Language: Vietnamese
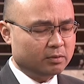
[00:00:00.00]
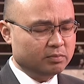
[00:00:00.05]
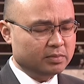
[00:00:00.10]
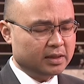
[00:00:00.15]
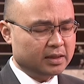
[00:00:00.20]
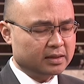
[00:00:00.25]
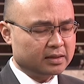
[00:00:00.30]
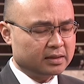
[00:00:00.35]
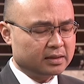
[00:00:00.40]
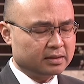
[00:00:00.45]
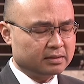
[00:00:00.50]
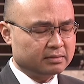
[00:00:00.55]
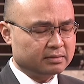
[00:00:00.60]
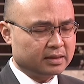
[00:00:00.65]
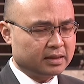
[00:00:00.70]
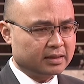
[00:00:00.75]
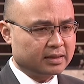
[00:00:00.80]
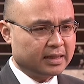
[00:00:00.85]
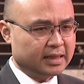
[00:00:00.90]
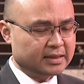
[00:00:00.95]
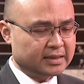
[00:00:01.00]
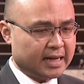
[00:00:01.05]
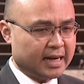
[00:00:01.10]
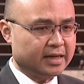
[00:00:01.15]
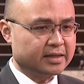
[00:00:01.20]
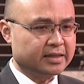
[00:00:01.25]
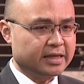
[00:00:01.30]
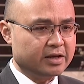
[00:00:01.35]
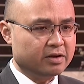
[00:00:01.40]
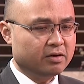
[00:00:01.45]
thống uh, khách
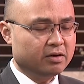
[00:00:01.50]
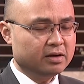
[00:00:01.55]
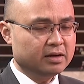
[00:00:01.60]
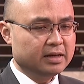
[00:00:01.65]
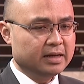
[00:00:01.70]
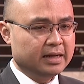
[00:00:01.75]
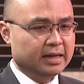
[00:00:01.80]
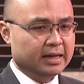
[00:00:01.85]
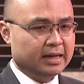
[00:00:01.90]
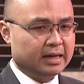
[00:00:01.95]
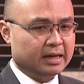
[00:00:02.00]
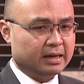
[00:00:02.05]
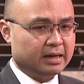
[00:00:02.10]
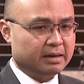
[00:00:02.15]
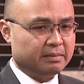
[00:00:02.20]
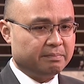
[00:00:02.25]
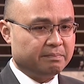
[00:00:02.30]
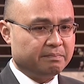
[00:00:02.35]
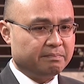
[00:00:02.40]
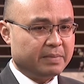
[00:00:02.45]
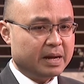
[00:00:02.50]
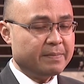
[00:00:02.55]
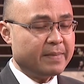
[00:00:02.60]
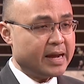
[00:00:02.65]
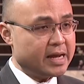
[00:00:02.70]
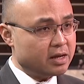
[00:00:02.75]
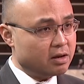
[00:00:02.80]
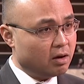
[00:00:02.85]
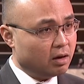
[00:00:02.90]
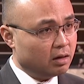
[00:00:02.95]
sạn chỉ có uh, máy
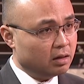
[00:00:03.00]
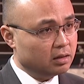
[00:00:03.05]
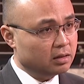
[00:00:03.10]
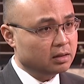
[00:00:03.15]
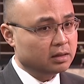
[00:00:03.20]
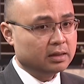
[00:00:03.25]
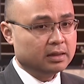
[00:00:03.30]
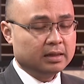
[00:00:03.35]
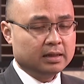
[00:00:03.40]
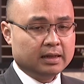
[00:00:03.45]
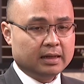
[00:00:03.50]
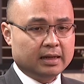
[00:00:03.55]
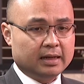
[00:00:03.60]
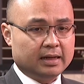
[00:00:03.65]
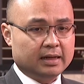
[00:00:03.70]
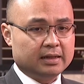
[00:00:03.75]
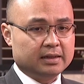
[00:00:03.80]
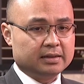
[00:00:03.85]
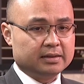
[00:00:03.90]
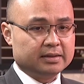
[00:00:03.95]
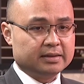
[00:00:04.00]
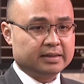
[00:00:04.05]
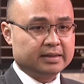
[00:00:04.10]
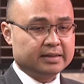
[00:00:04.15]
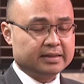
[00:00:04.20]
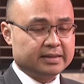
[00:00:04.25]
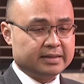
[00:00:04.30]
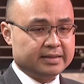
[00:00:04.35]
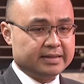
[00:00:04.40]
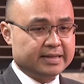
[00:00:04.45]
bay có. Uh-huh. Uh,
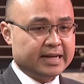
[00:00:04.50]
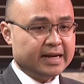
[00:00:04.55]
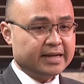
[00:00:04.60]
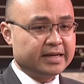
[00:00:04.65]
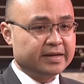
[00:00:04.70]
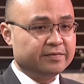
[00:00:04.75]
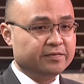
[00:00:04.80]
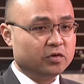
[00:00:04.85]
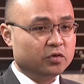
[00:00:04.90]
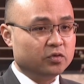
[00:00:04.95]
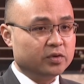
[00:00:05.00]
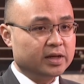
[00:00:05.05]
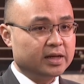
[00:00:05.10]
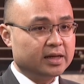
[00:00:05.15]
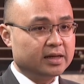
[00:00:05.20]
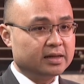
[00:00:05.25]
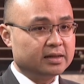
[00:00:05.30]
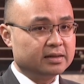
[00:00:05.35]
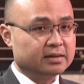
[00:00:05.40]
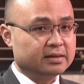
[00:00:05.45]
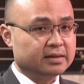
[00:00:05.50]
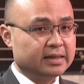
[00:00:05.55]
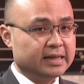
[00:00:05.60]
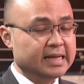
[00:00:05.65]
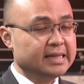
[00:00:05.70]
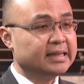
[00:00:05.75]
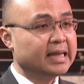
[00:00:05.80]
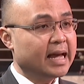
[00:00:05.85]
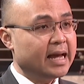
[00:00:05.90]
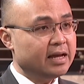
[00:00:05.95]
các dịch vụ uh,
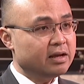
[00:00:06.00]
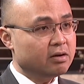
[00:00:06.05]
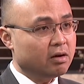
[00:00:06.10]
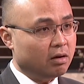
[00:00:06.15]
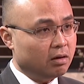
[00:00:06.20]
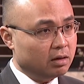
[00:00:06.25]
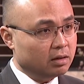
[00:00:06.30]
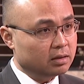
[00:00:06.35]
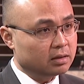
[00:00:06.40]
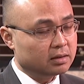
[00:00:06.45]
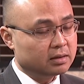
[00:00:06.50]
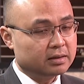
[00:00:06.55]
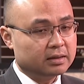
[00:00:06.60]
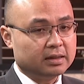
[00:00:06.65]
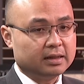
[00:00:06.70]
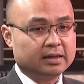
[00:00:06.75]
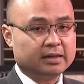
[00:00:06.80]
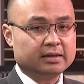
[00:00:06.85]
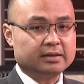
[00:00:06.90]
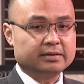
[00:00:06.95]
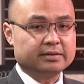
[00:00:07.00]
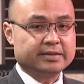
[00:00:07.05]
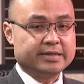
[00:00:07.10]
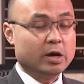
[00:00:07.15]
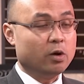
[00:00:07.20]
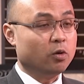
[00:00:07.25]
y tế có dạ vâng.